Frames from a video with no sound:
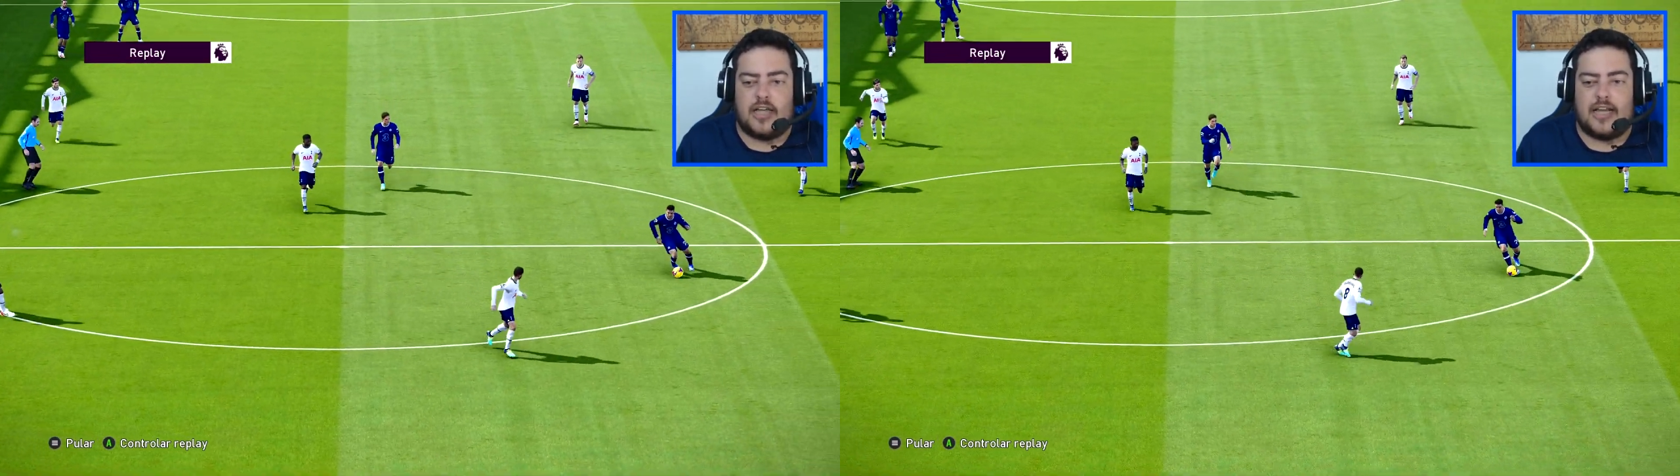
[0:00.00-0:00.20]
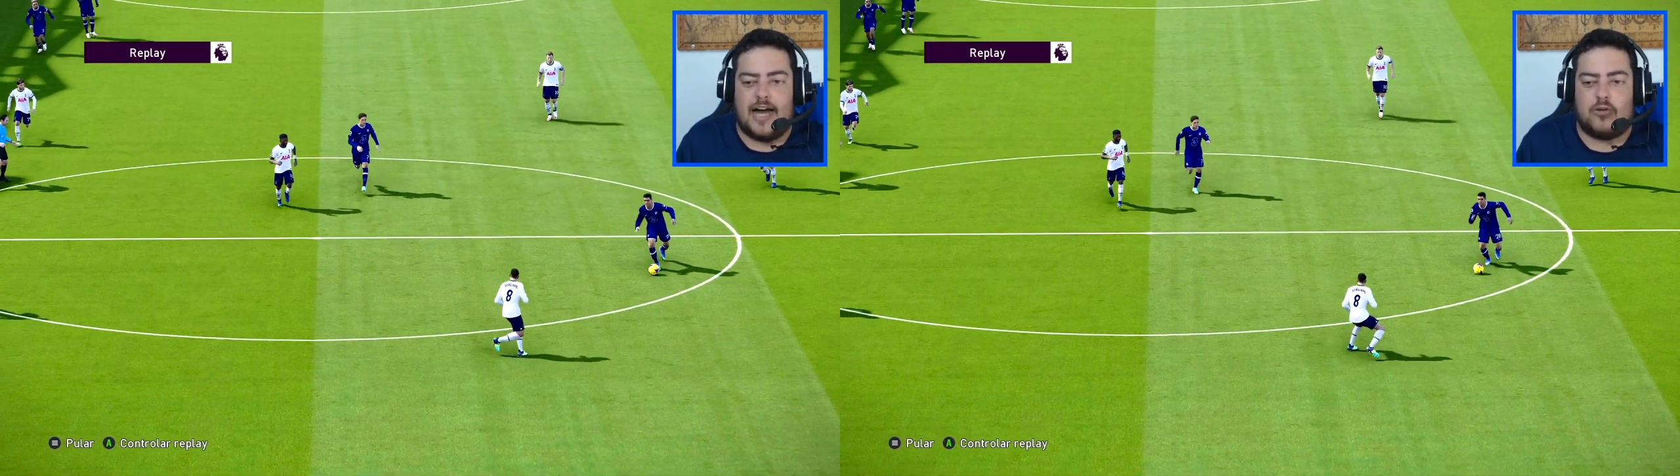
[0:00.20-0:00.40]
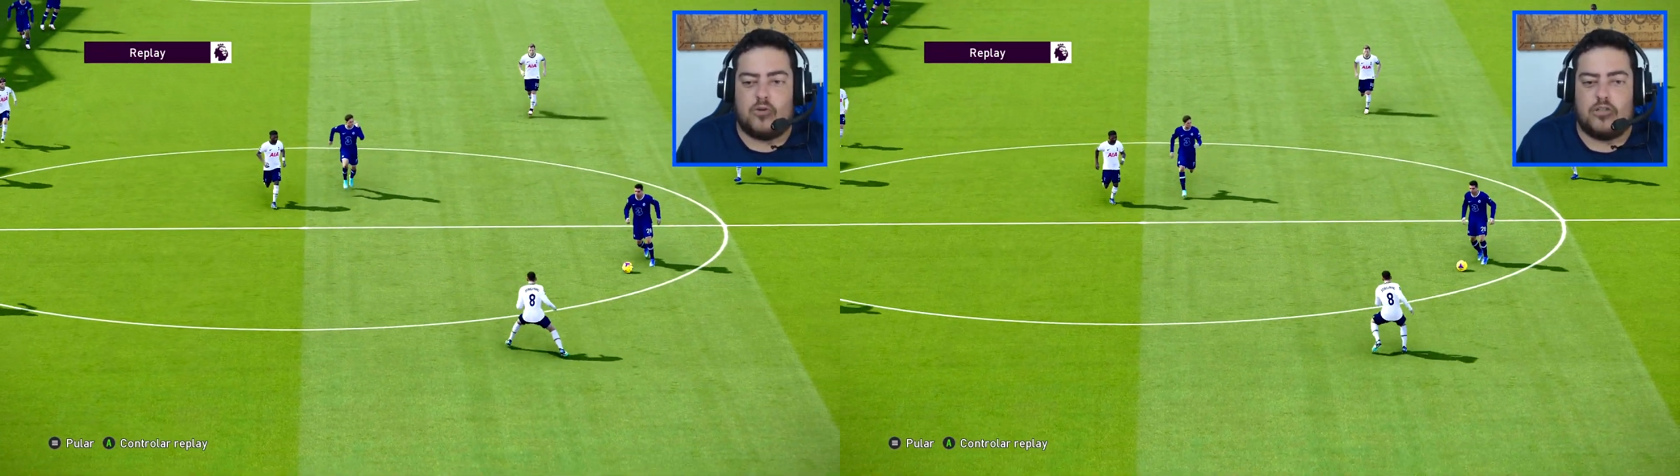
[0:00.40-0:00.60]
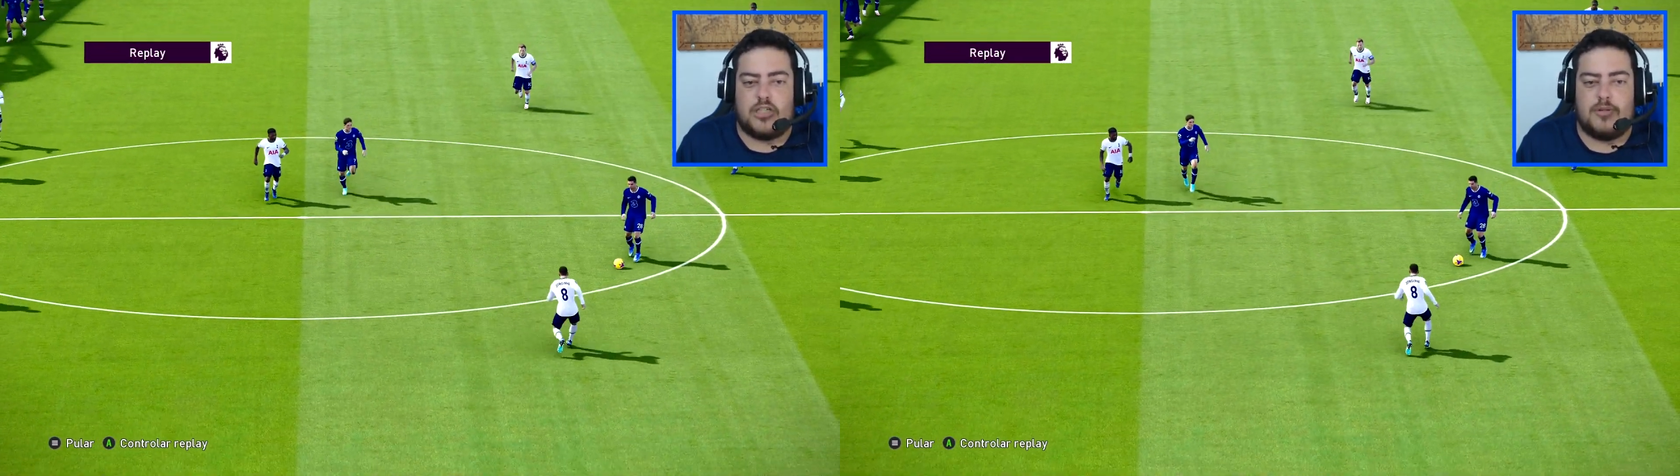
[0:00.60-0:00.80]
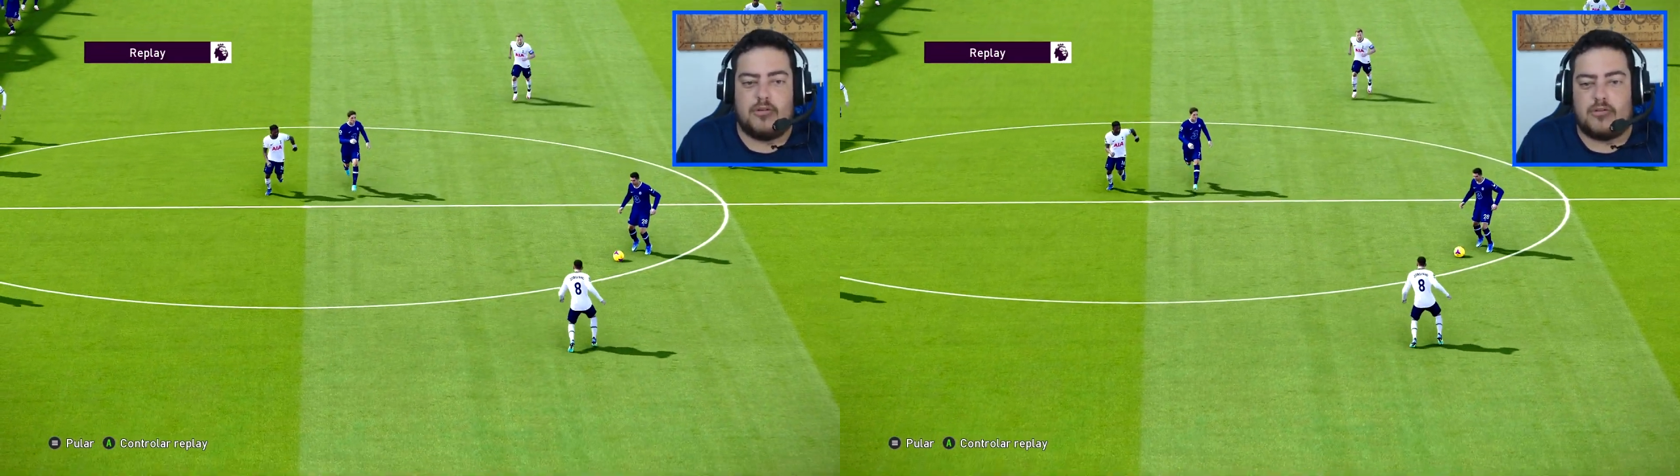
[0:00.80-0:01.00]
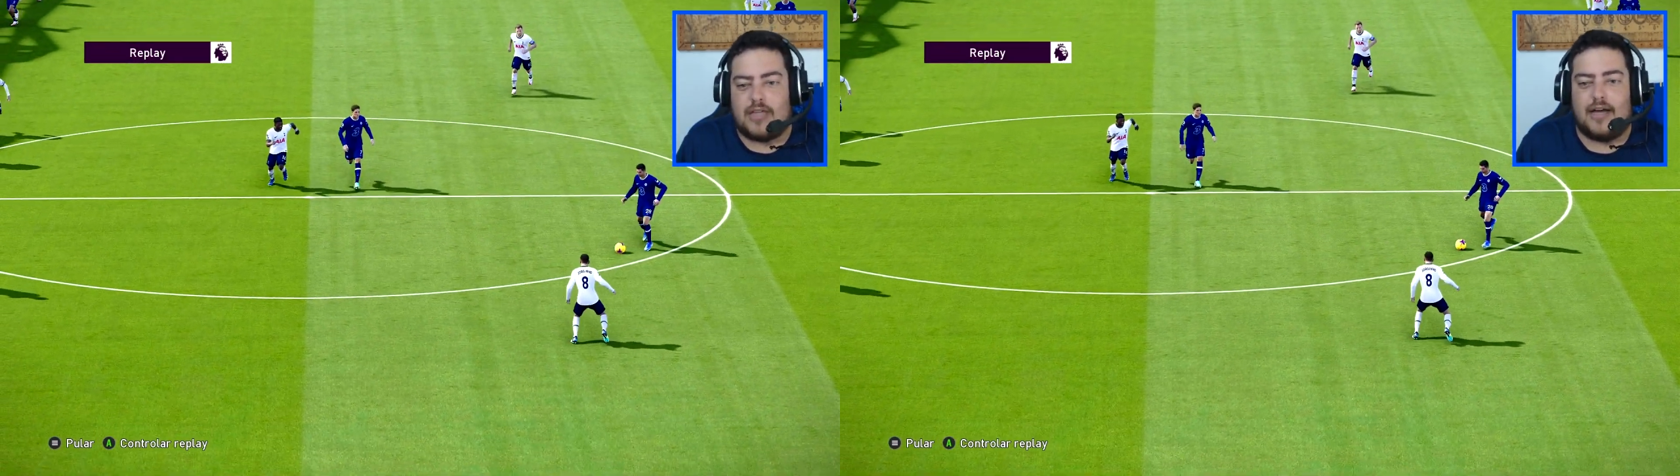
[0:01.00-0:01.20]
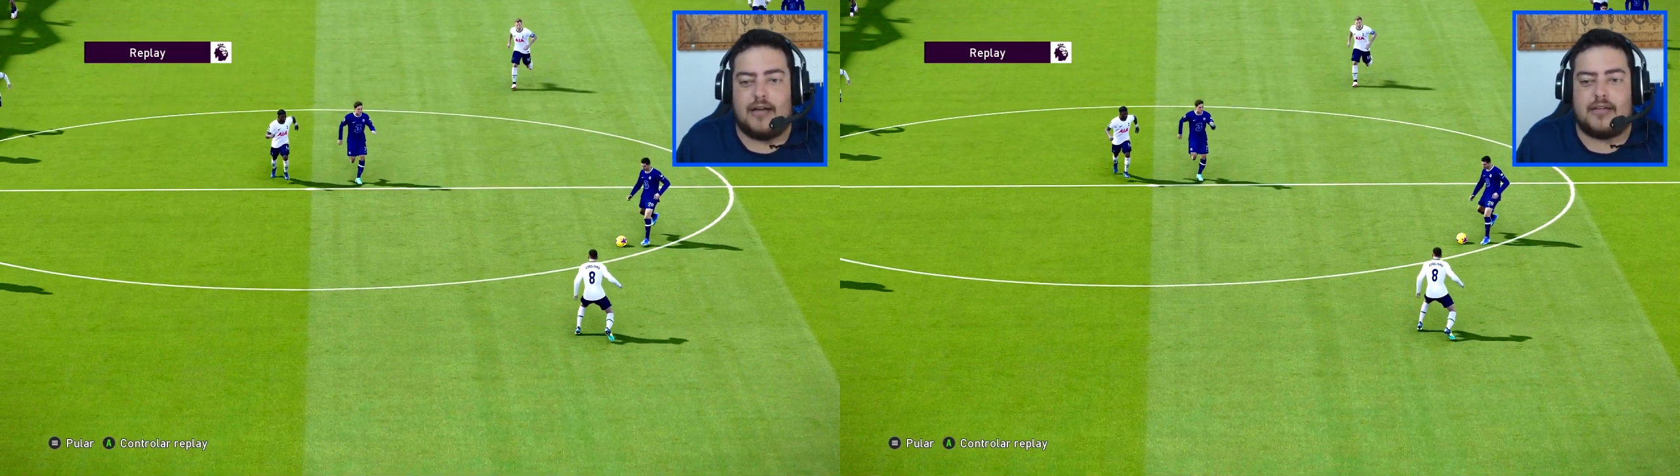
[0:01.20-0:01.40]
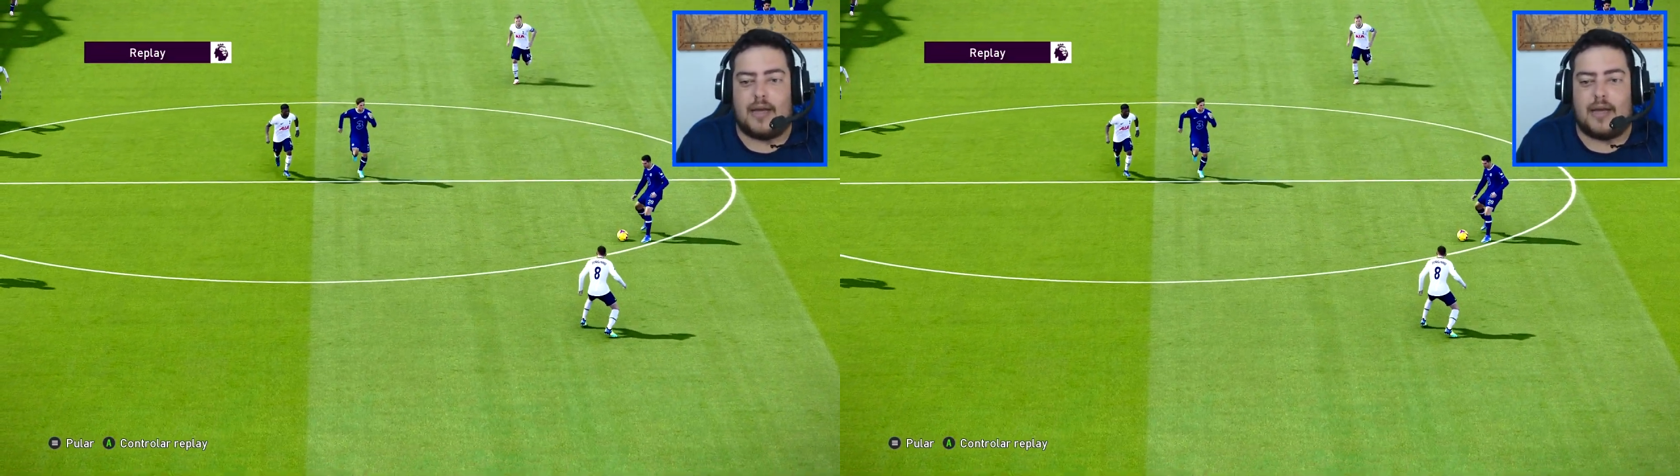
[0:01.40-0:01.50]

Tá ligado? Quando o time não tá,